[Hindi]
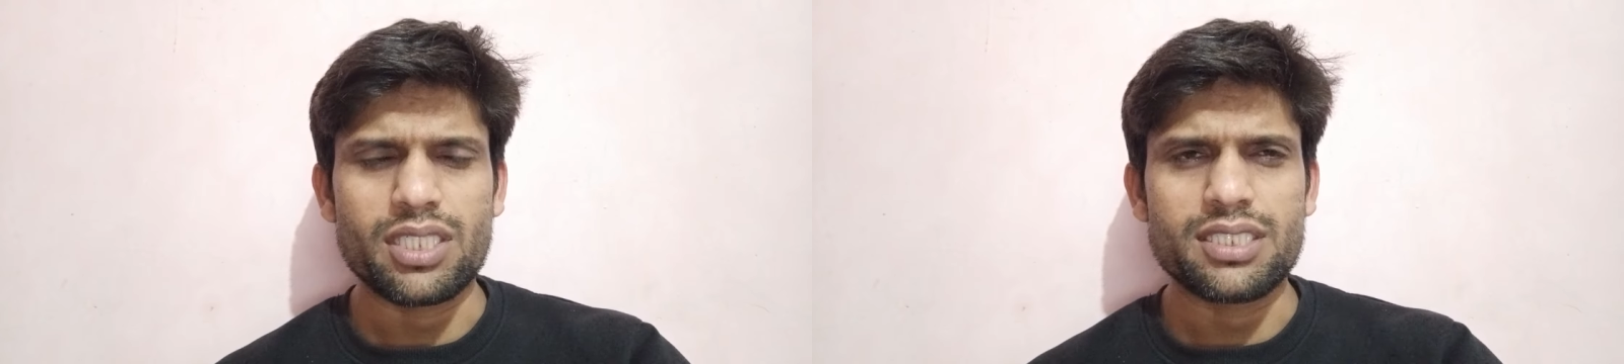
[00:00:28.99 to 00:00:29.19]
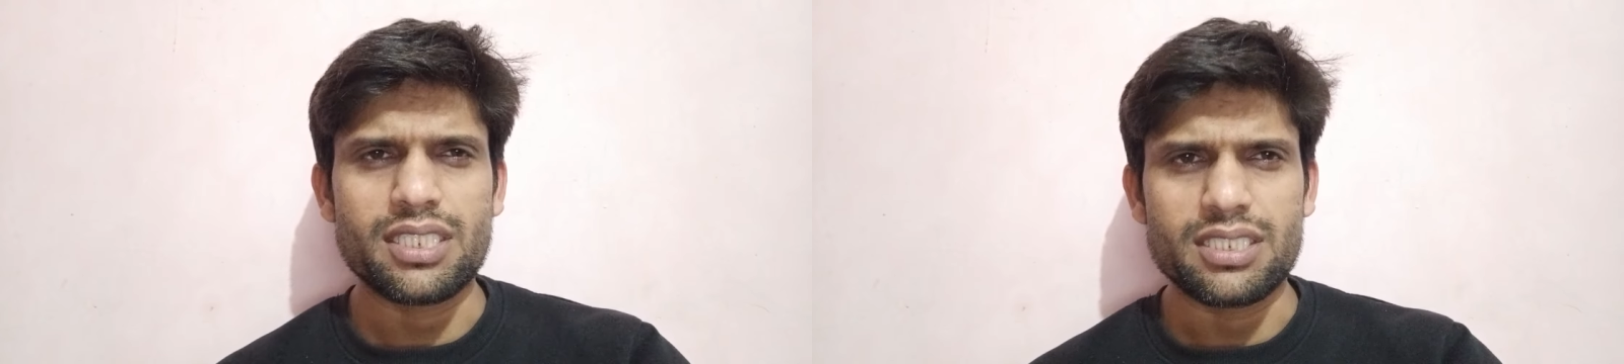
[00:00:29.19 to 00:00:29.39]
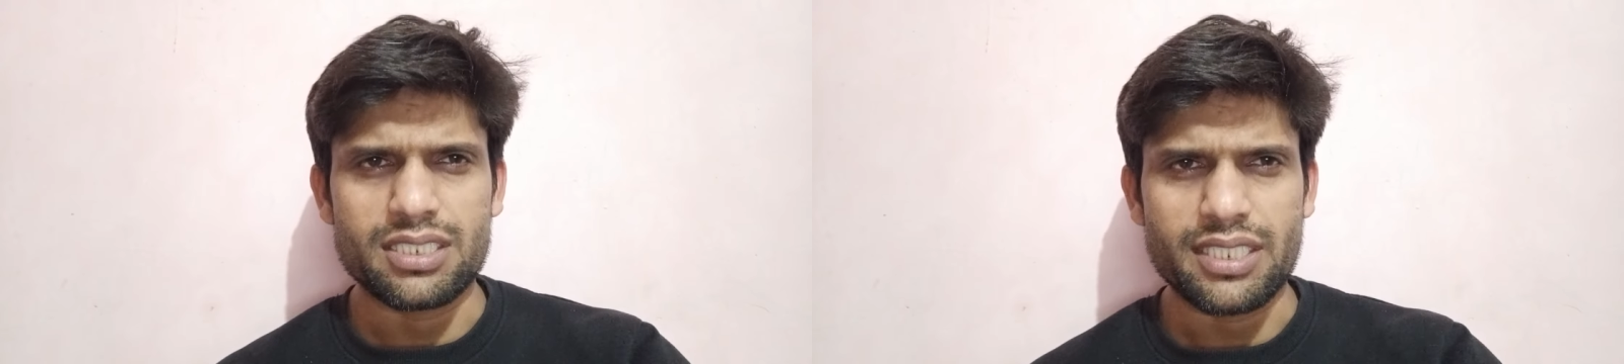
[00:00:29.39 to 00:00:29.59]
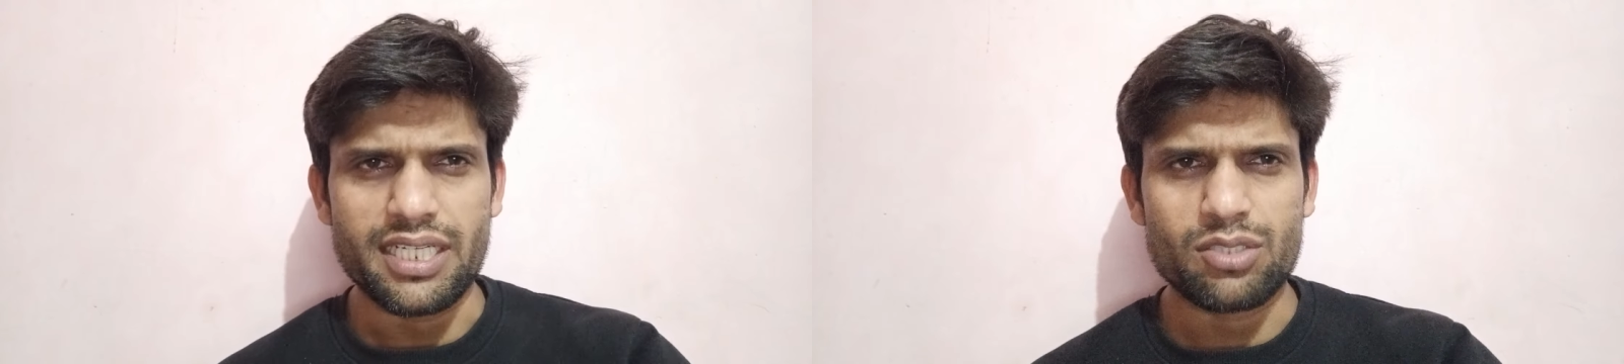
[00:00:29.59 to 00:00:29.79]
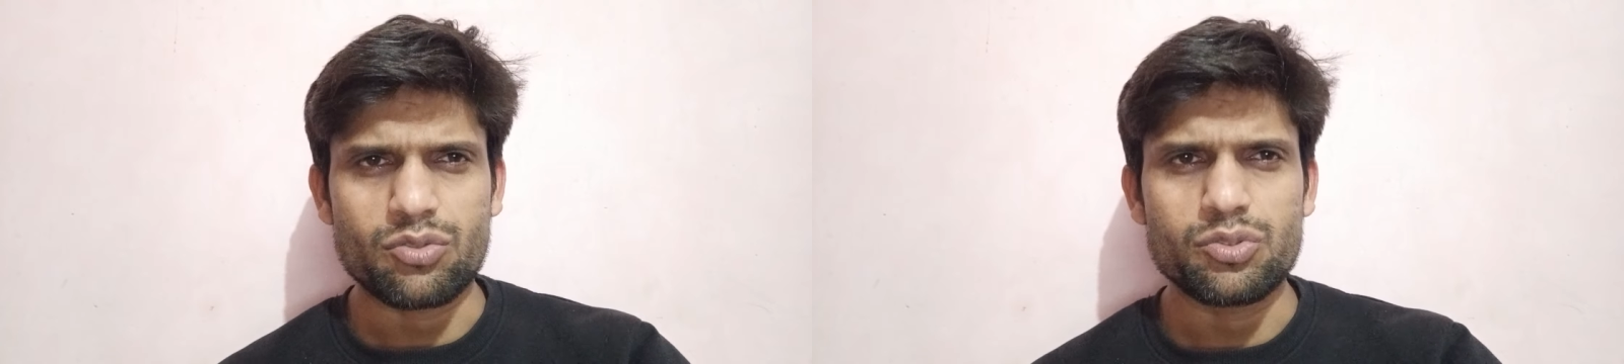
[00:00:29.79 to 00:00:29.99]
चाहिए
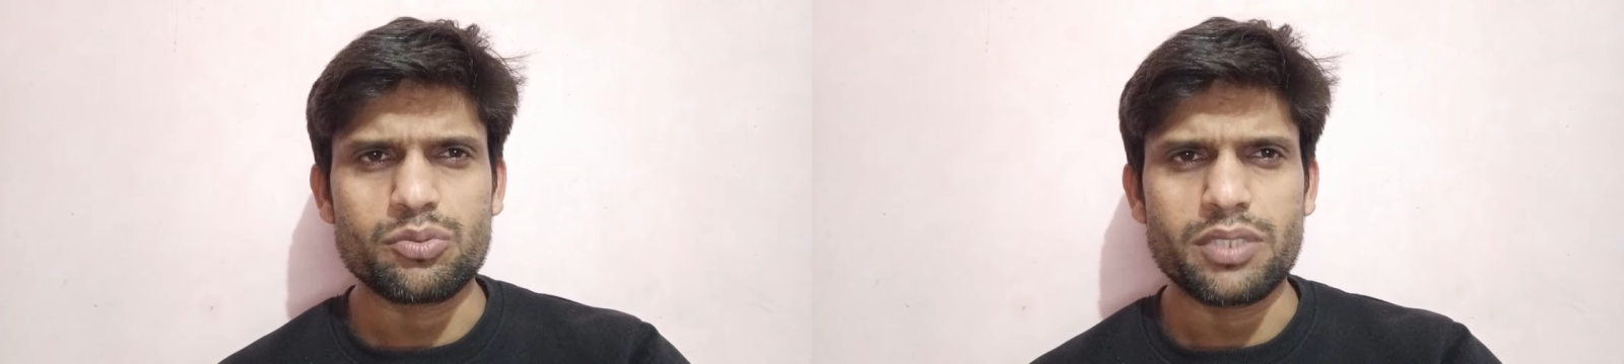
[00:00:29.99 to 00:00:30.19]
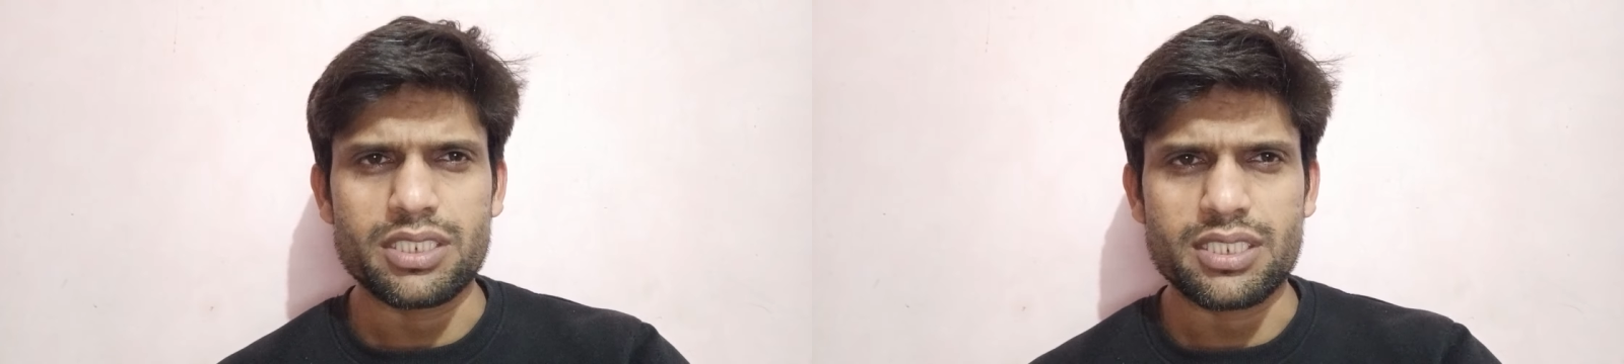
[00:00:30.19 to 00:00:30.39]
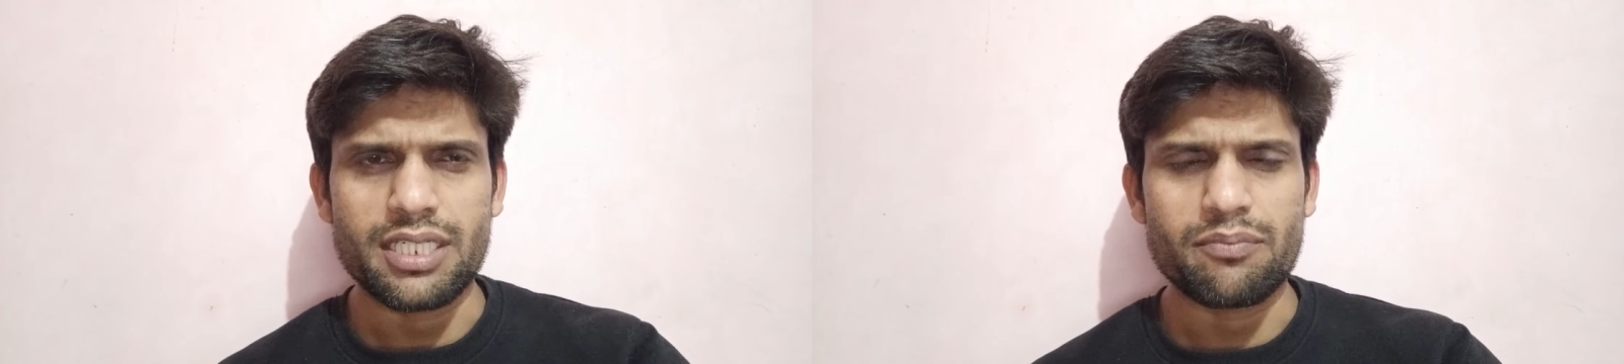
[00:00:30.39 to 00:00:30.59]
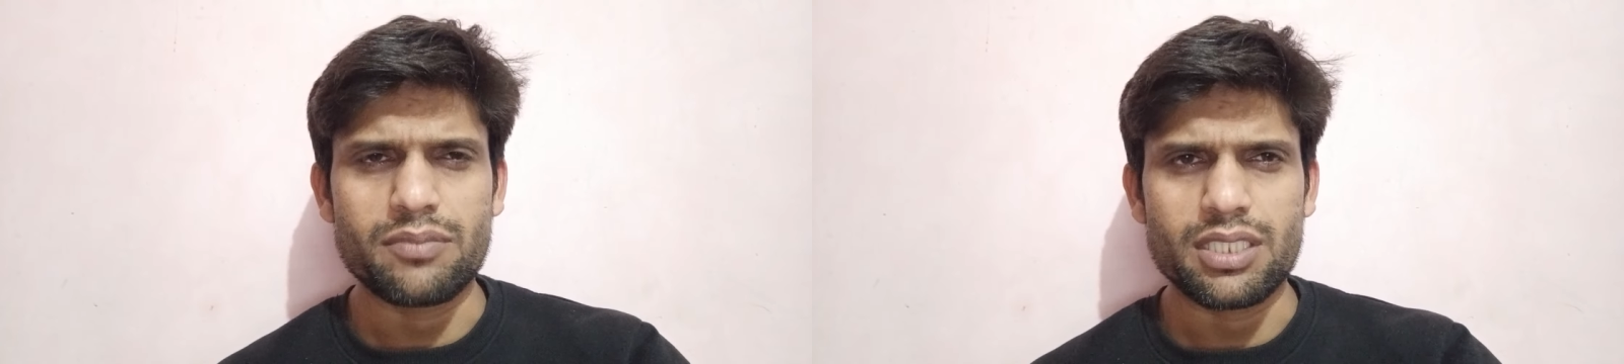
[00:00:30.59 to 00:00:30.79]
स्टेट कुछ में स्टेट